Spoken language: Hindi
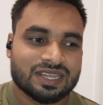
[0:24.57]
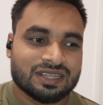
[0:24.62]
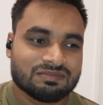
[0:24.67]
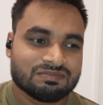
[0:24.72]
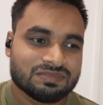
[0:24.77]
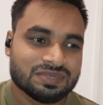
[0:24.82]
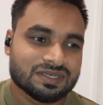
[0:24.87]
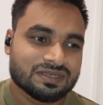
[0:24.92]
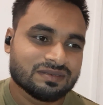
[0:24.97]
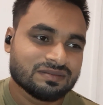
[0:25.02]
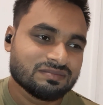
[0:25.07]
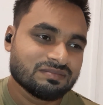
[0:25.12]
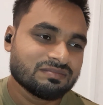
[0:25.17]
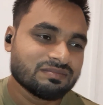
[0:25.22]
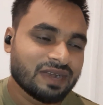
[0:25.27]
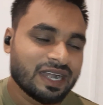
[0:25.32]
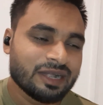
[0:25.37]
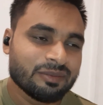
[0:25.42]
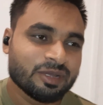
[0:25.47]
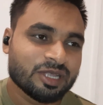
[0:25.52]
मतलब
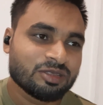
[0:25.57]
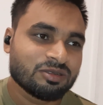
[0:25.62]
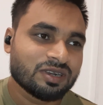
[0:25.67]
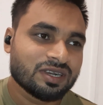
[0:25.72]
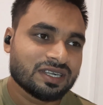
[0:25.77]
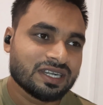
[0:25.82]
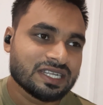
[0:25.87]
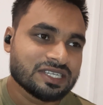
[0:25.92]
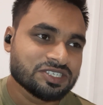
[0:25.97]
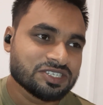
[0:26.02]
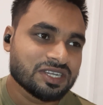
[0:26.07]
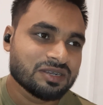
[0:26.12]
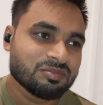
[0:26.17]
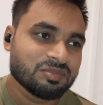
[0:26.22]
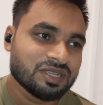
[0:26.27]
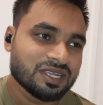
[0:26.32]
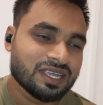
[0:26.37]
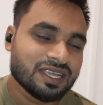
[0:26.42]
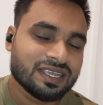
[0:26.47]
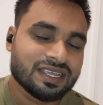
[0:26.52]
माइंड में थोड़ा
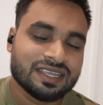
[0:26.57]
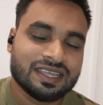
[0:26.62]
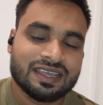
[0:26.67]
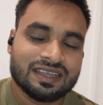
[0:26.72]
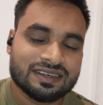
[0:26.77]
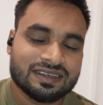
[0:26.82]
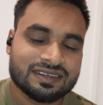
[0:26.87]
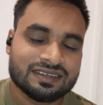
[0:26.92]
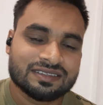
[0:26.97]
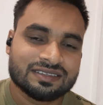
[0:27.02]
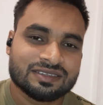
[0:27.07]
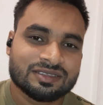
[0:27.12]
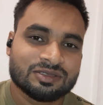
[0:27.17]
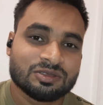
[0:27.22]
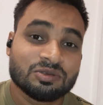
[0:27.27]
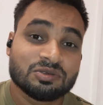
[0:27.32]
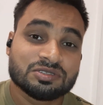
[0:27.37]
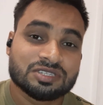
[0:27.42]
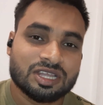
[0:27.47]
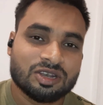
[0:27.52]
टेंशन भी है कि यार
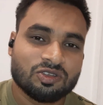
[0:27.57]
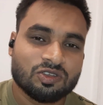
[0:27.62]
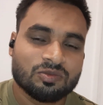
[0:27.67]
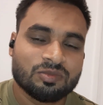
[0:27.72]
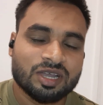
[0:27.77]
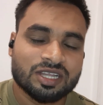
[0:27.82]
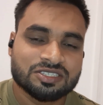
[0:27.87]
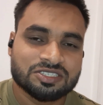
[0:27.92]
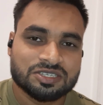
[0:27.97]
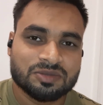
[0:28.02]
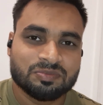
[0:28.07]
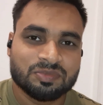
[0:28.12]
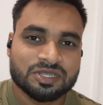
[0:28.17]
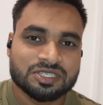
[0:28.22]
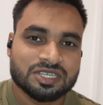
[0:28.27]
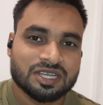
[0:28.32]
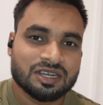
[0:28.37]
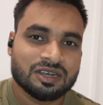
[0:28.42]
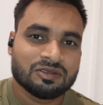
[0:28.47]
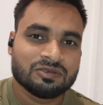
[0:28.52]
दो सालों के बाद शिप
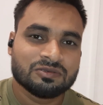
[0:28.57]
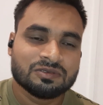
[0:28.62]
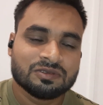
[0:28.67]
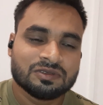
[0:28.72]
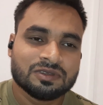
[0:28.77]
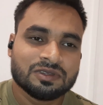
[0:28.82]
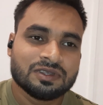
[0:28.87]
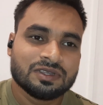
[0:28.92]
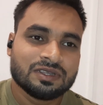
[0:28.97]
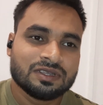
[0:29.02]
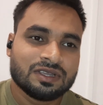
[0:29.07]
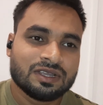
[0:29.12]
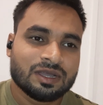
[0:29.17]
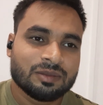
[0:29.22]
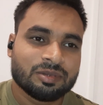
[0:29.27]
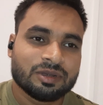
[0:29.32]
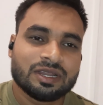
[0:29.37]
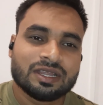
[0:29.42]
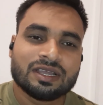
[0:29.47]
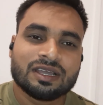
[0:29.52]
पे जा रहा हूँ
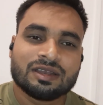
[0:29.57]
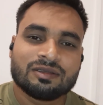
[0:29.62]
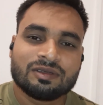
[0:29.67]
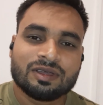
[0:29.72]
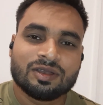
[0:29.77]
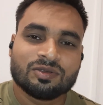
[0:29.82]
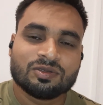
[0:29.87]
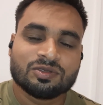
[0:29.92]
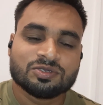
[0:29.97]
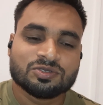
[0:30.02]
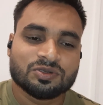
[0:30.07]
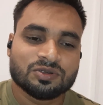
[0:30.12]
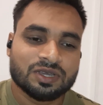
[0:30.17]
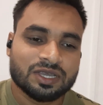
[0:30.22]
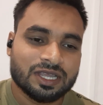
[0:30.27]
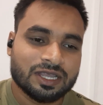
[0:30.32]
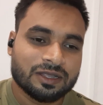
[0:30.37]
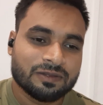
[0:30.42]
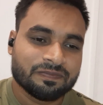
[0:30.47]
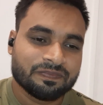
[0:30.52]
अपने घर वालों को
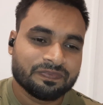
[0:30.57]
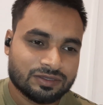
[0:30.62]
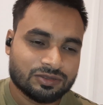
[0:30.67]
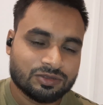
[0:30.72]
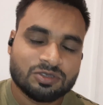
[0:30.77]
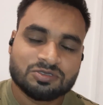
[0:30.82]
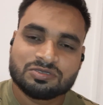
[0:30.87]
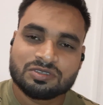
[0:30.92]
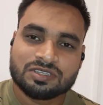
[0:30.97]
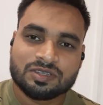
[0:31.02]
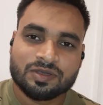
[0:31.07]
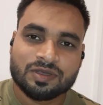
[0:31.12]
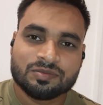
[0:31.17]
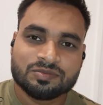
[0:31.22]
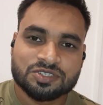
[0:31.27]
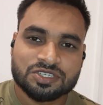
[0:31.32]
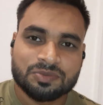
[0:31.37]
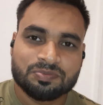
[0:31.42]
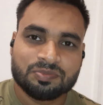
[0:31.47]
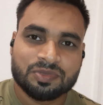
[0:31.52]
छोड़ के दोस्तों जब
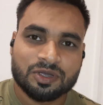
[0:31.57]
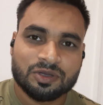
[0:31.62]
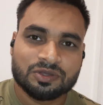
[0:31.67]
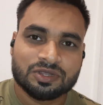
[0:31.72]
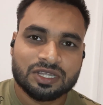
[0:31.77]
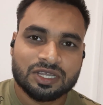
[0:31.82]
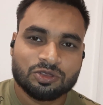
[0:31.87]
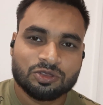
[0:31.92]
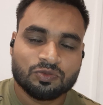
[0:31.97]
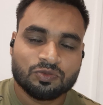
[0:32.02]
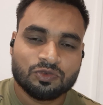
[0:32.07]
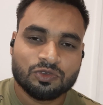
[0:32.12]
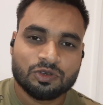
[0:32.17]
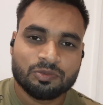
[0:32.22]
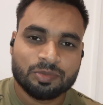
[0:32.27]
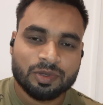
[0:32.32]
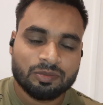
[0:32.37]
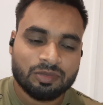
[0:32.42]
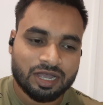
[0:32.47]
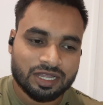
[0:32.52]
हम शिप पे होते हैं तो
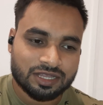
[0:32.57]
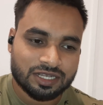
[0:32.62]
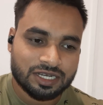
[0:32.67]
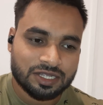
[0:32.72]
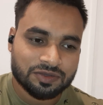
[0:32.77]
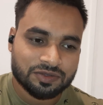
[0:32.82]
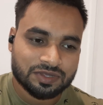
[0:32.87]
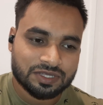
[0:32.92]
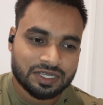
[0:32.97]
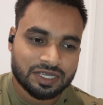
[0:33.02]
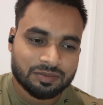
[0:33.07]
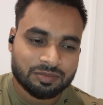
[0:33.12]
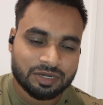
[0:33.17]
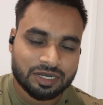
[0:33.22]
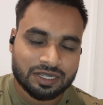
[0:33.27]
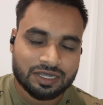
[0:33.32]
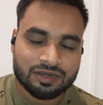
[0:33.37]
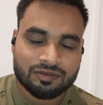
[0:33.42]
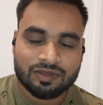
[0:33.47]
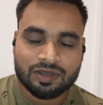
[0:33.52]
फ़ोन पे बात नहीं होती है
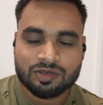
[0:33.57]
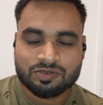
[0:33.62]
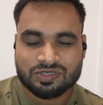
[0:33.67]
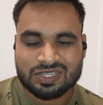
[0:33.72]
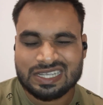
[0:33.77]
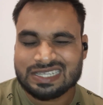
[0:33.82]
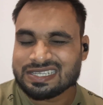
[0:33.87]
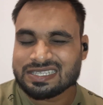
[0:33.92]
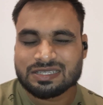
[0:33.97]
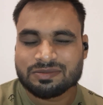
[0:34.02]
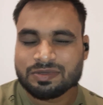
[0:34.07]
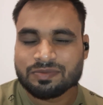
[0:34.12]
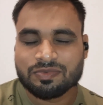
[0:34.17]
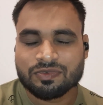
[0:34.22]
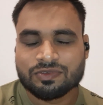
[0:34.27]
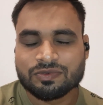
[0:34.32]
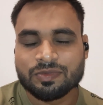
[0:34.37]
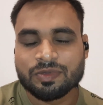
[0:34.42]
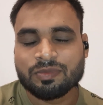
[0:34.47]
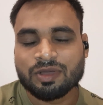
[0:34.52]
अपने घर वालों से किसी से भी
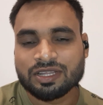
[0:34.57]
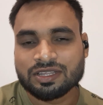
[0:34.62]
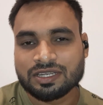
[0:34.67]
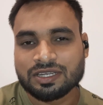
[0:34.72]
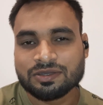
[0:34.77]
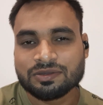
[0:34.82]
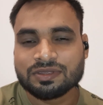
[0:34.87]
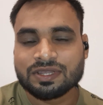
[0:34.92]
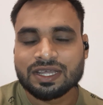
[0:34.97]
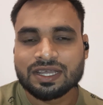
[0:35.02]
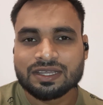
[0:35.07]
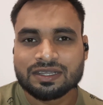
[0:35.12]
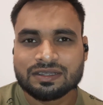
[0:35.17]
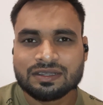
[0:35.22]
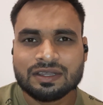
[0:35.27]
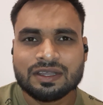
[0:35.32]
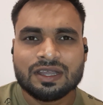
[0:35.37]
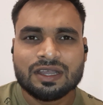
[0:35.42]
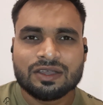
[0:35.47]
फ़ोन में बात नहीं होता है